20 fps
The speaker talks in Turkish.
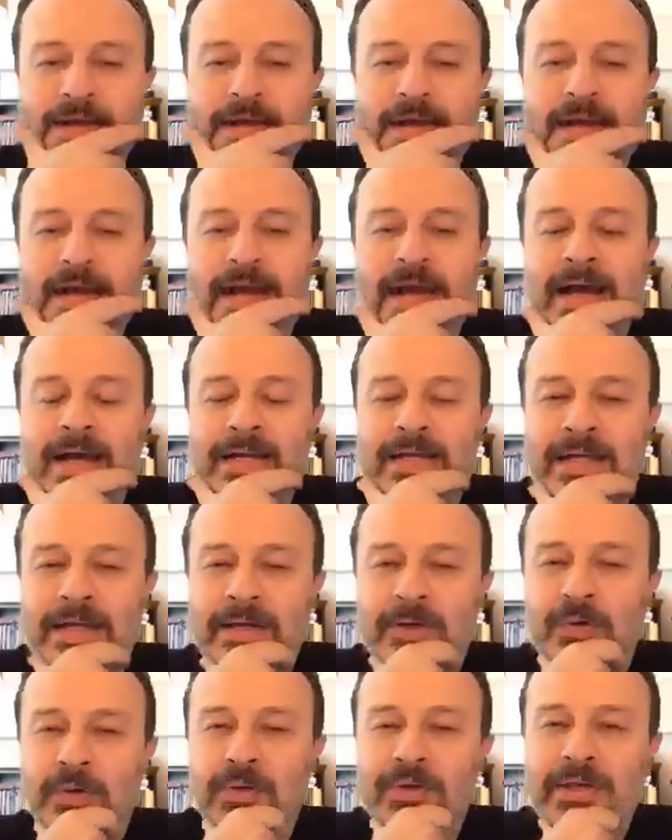
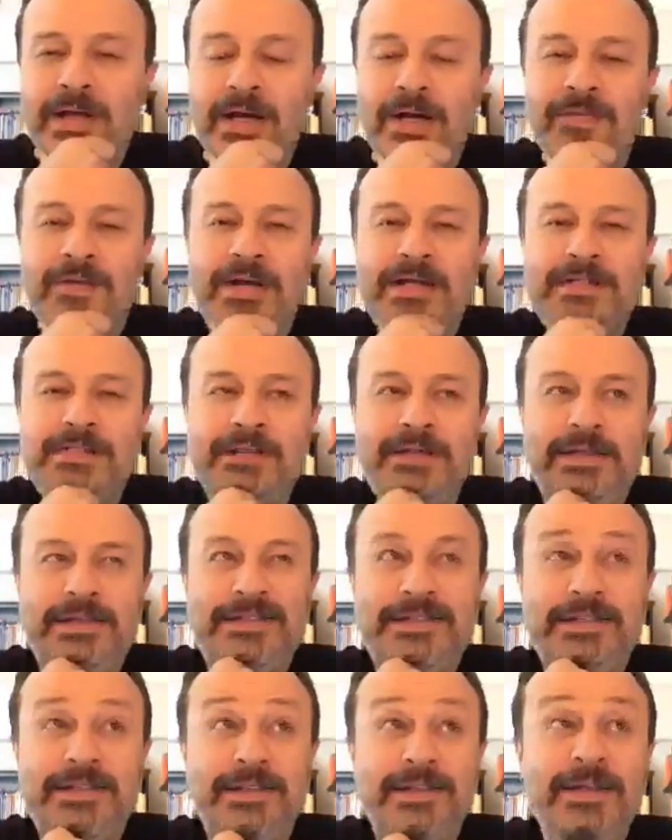Ergenekon davasına
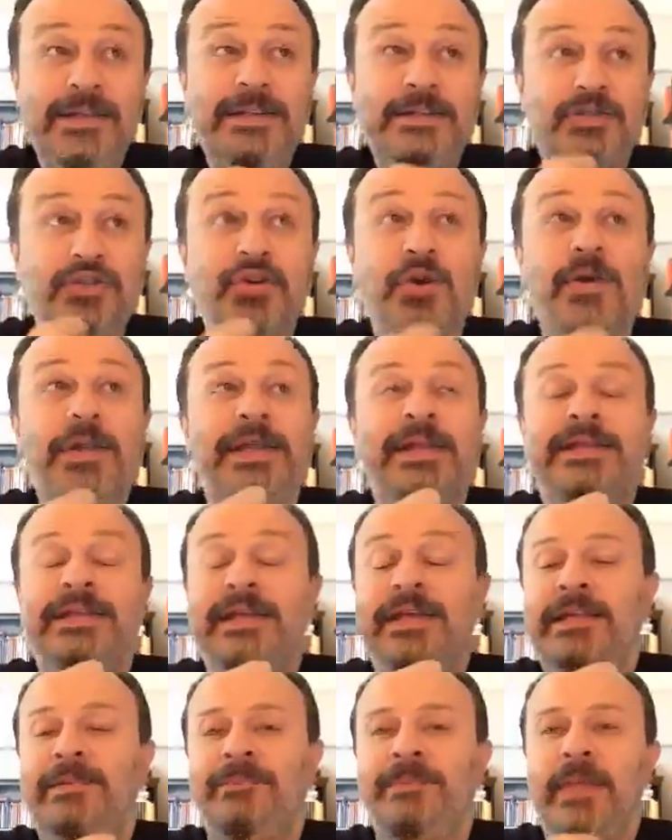ilişkin ya da şöyle
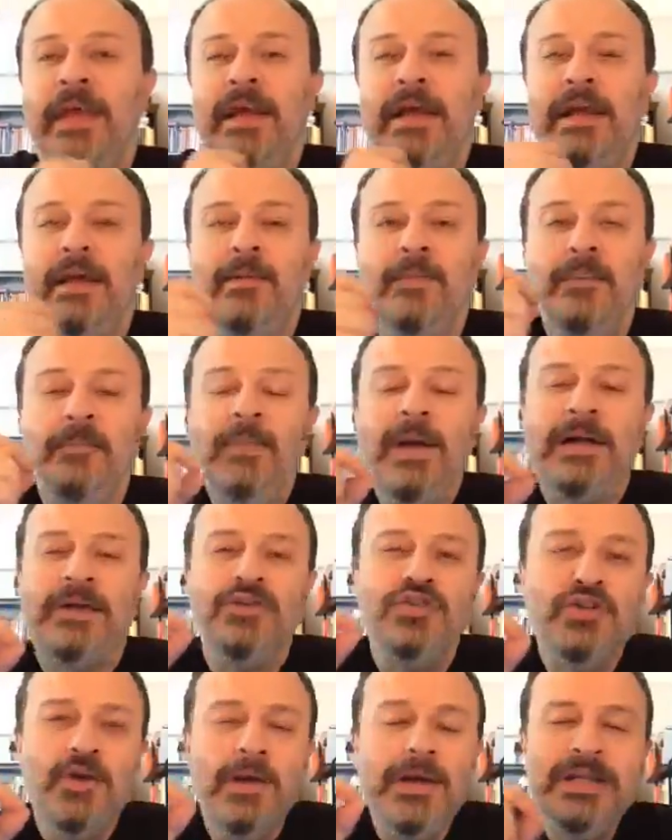diyelim. Bakın
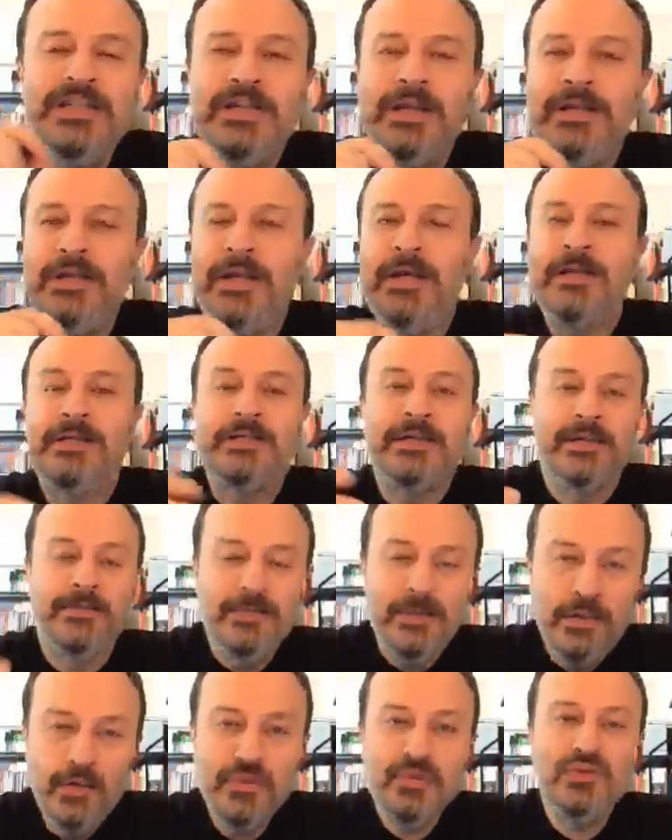şöyle şeyler yaşandı.
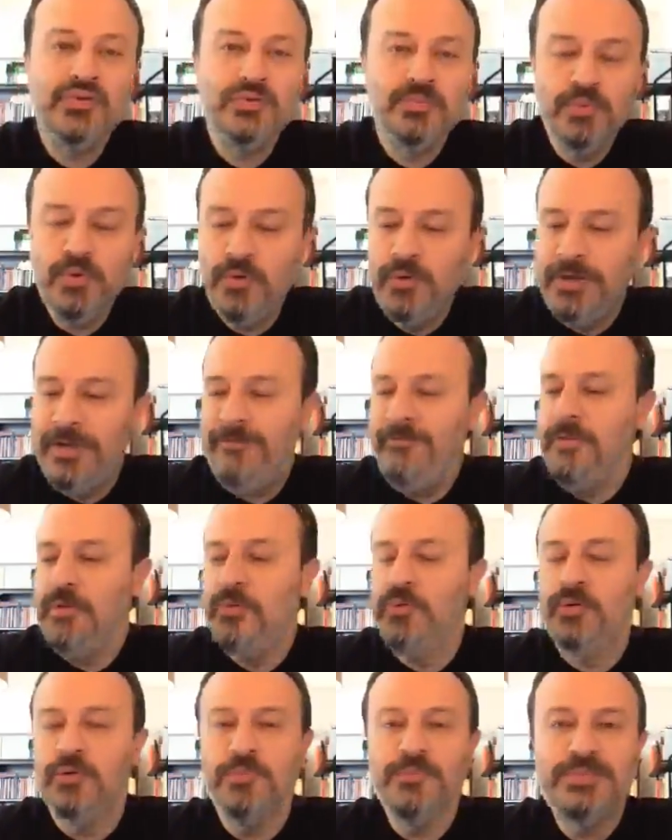Biliyorsunuz buna önem
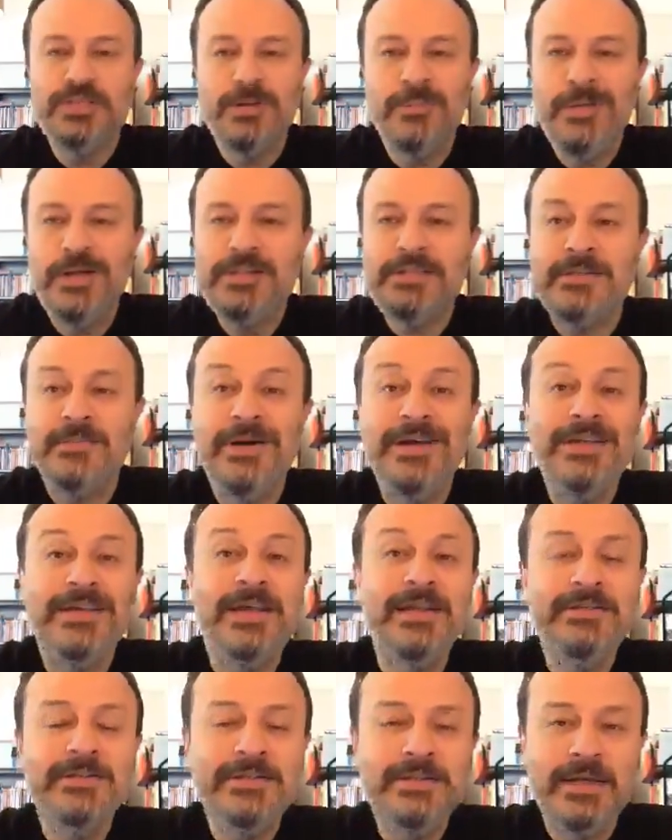veriyorum. Zaman zaman
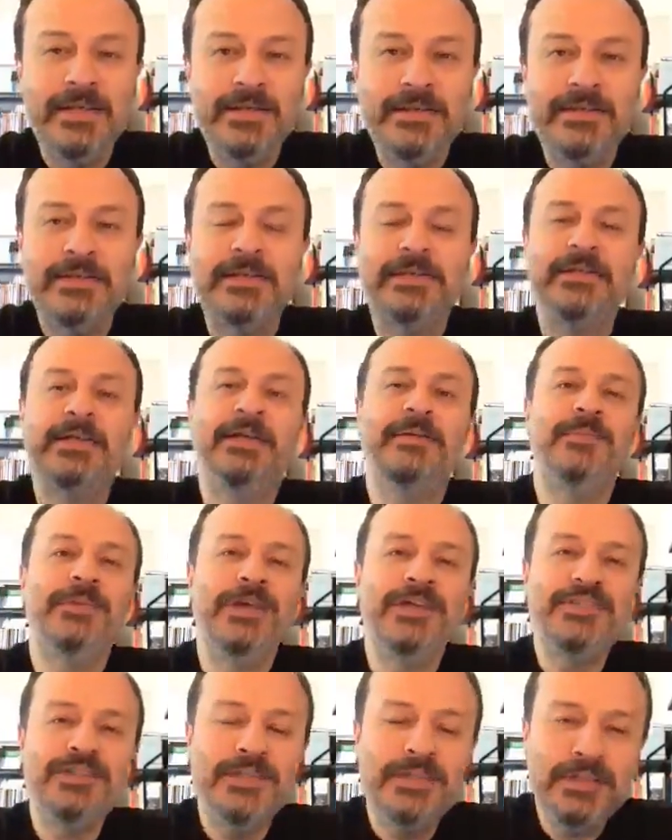kendi tanıklıklarımı,
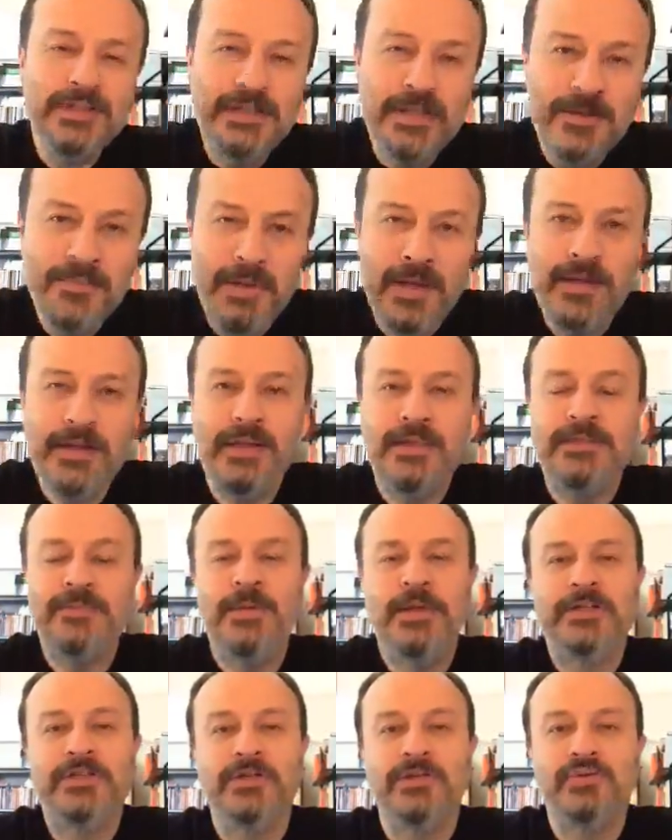yaşadıklarımı
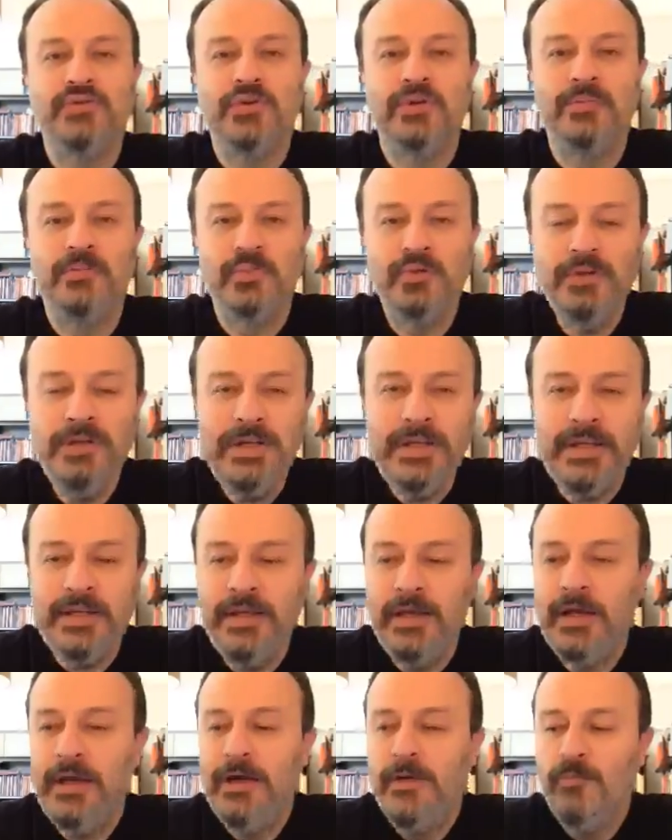anlatmaya çalışıyorum.
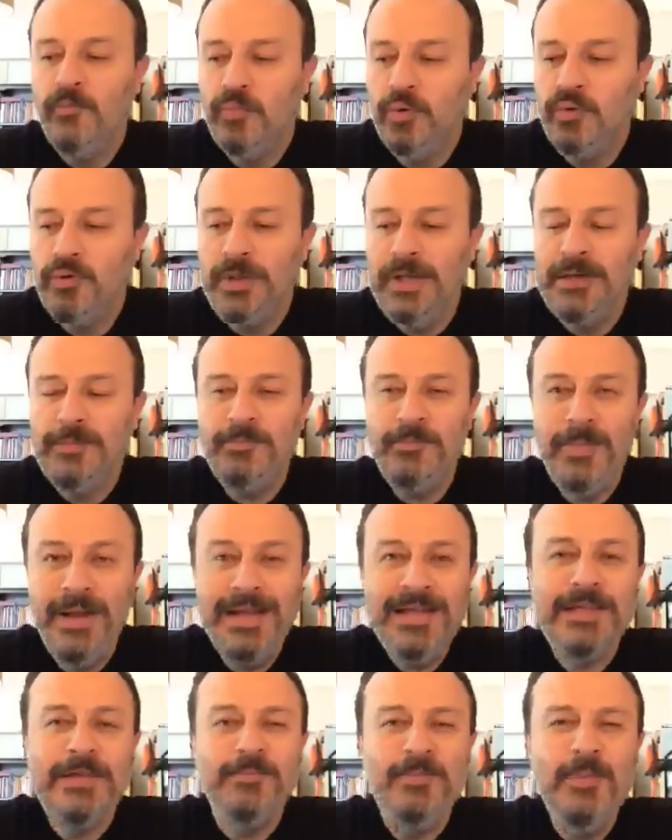Buradaki bunlar
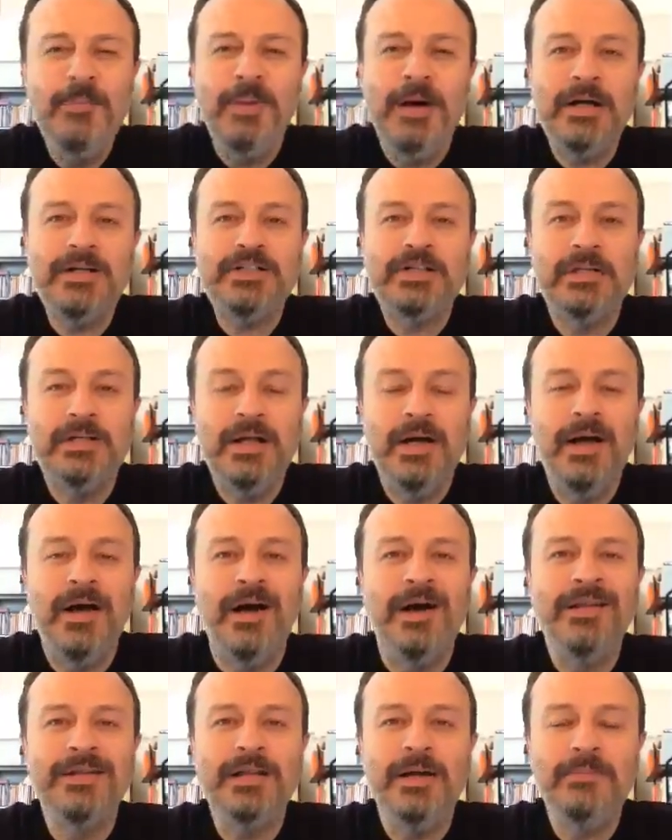belki bir parça daha
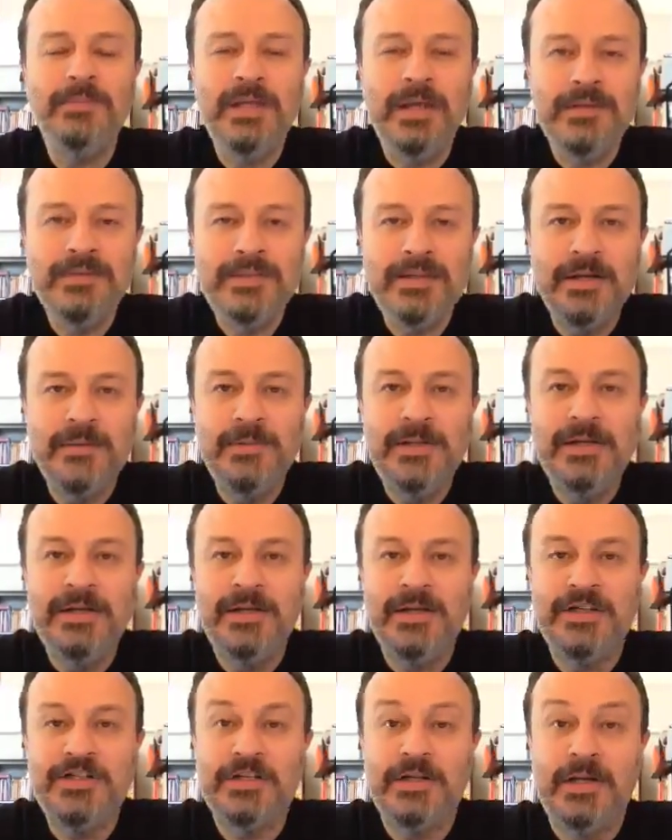anlamlandırabilir
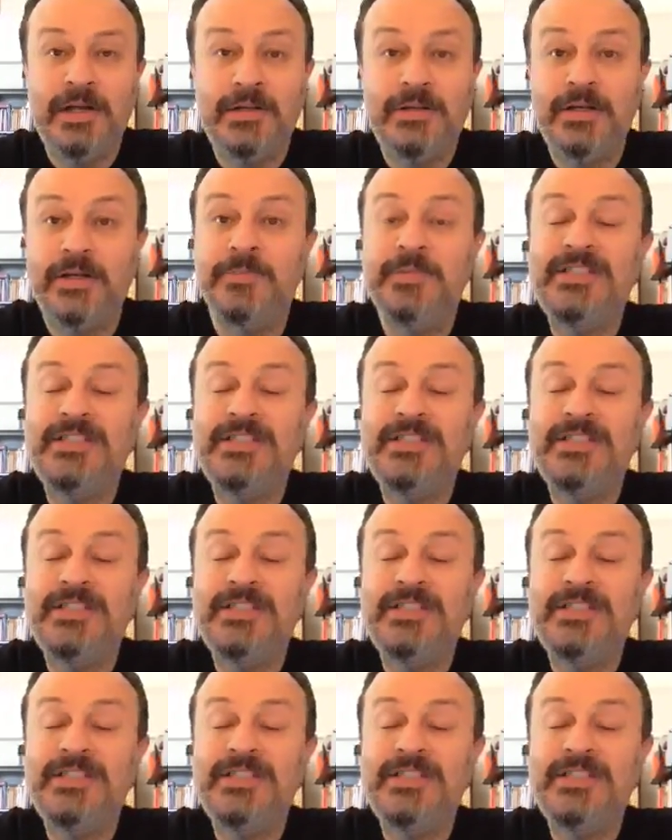yaşananları.